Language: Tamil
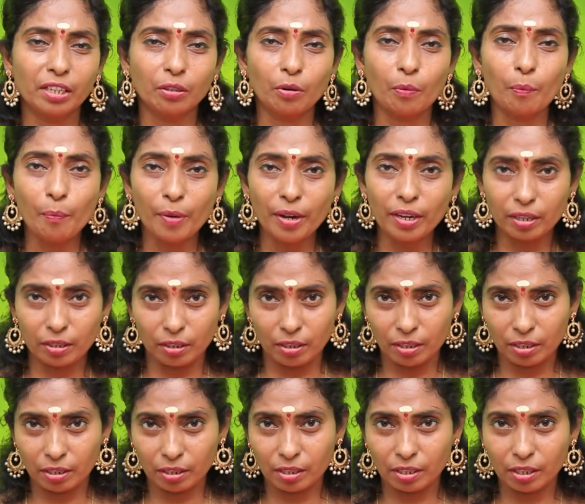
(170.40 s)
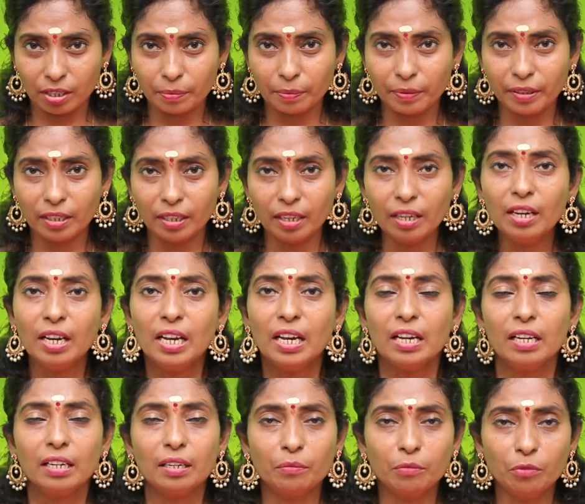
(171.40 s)
ரொம்ப ஸ்ட்ரெஸ் பண்ணிடல
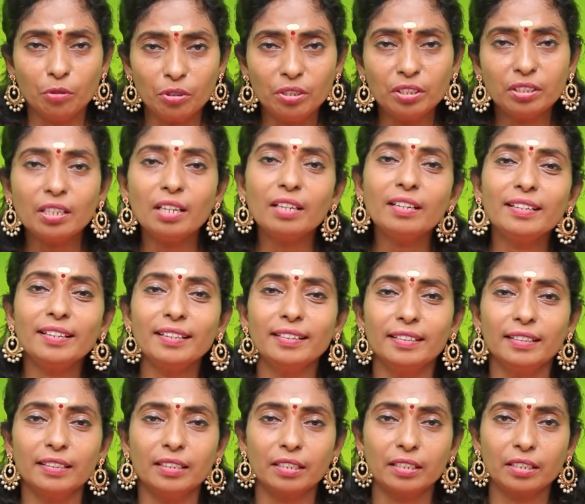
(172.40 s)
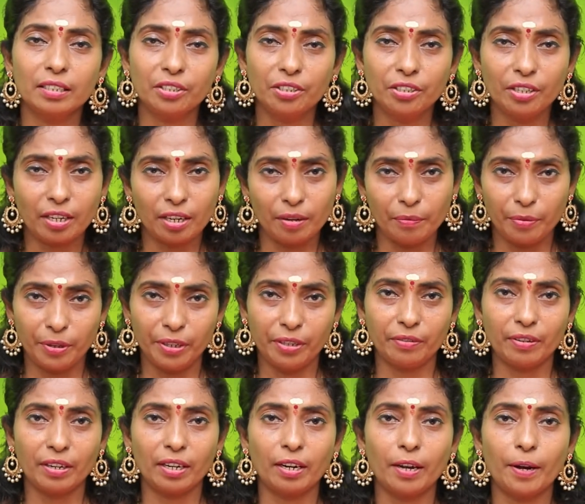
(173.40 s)
முடிஞ்சால் நீங்கள் ஸ்ரீரங்கம் போயிட்டு
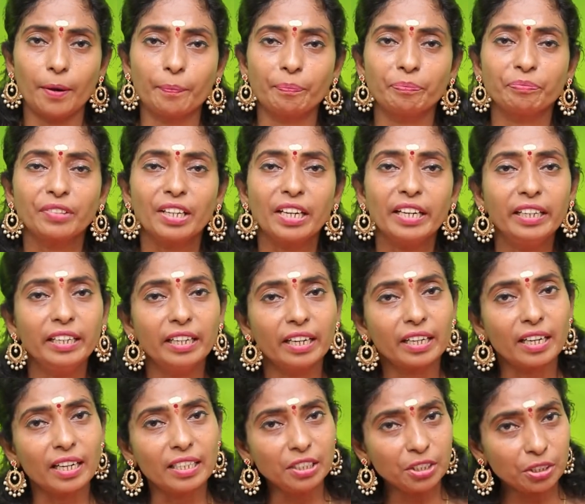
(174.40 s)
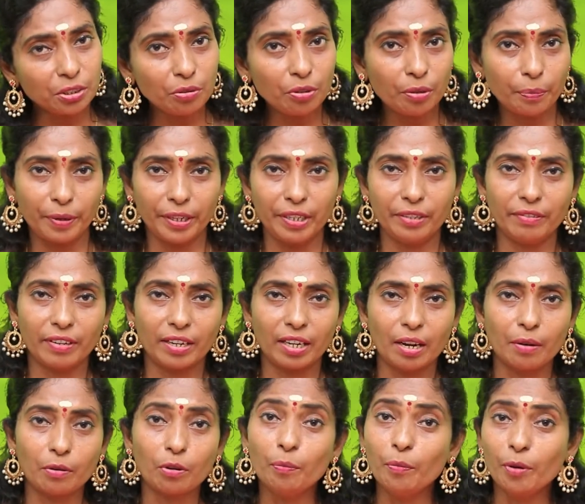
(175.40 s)
வரலாம் இல்லைனா கஞ்சனூர் போயிட்டு
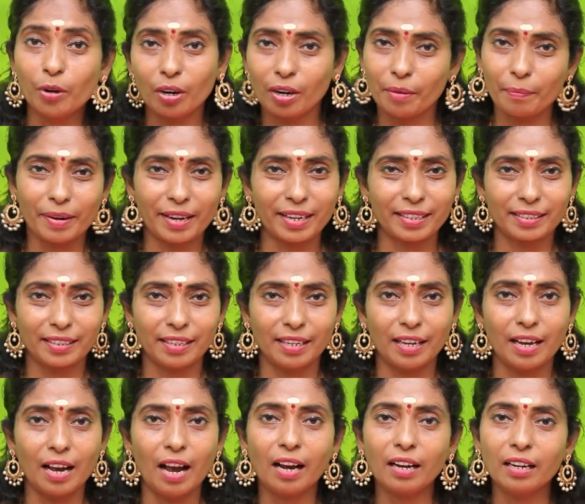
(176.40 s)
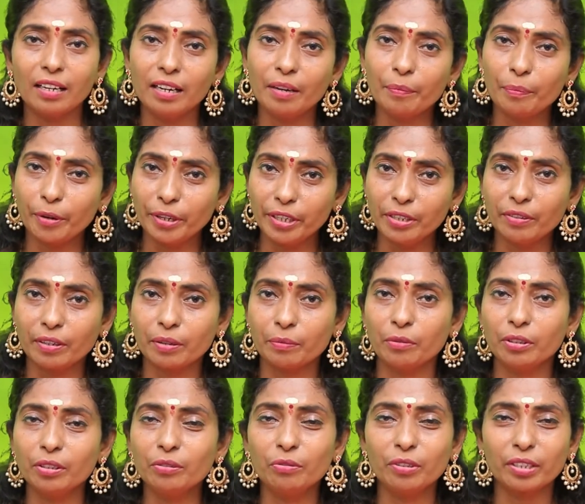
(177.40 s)
வரலாம் கும்பகோணம் பக்கத்தில் அங்கெல்லாம் போயிட்டு
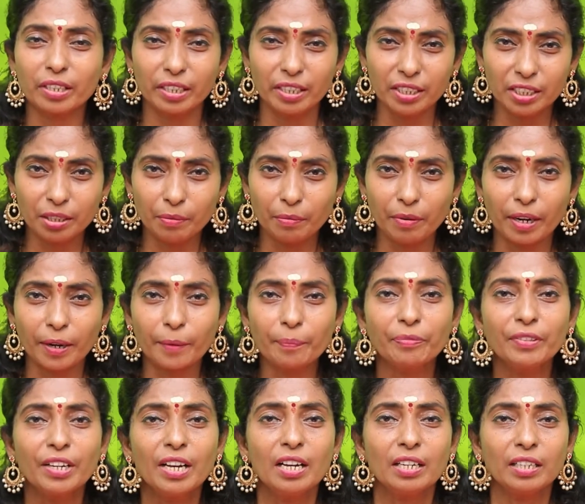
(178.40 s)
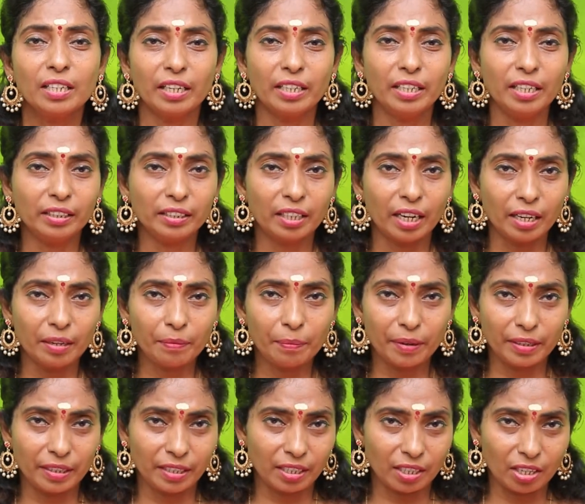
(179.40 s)
வரும்போது உங்களுக்கு நிச்சயமாக நிறைய
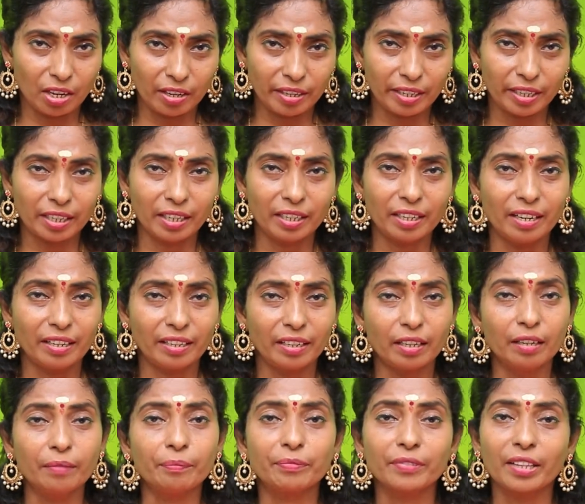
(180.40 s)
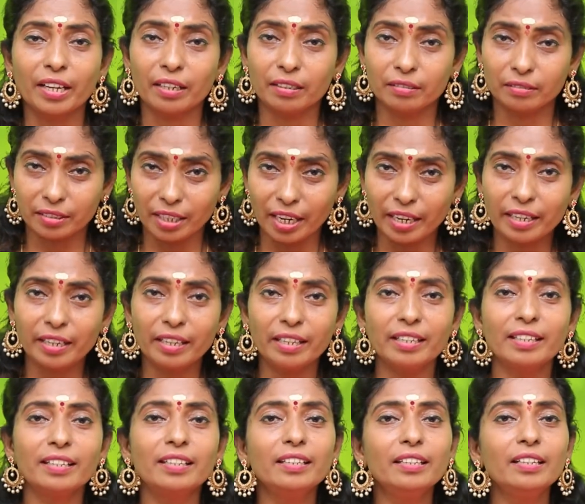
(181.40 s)
தடைப்பட்ட காரியங்கள்லாம் த தடை
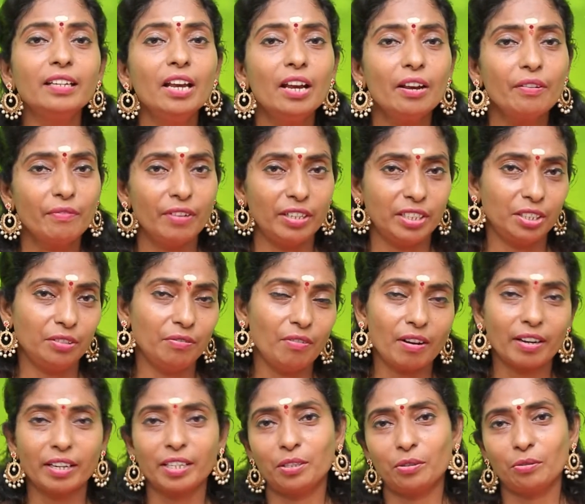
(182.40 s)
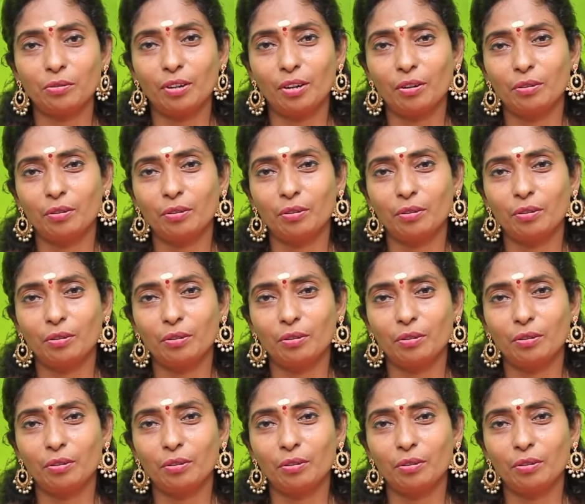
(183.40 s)
நீங்கி வெற்றி வாகை சூ